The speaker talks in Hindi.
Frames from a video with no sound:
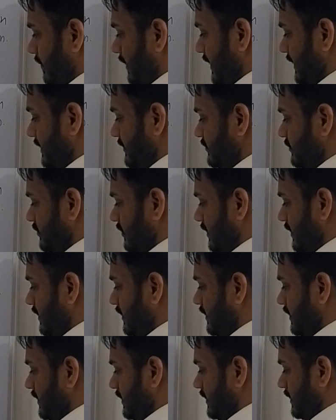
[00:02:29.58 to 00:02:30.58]
माइनस थ्री
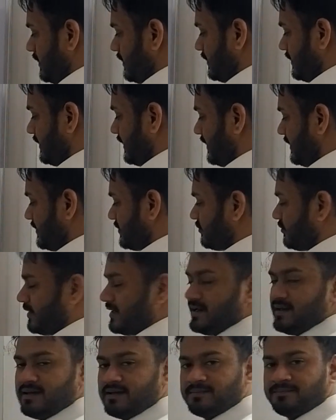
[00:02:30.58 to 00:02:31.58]
दैट इज़
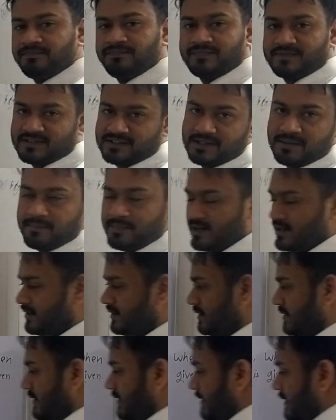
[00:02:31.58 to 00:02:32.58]
वन सिंपल
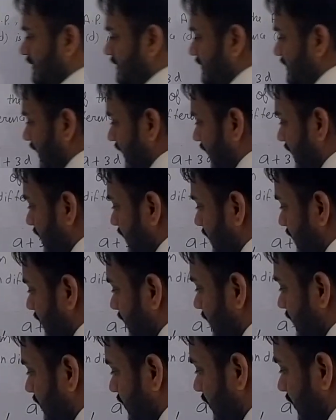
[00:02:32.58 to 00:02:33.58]
है सेकेंड
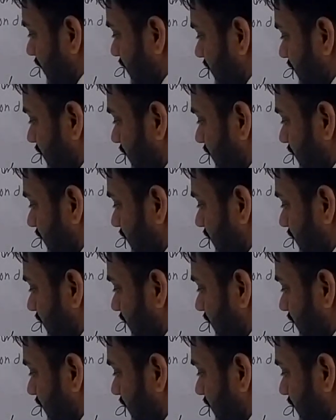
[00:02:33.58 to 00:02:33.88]
एट थ्री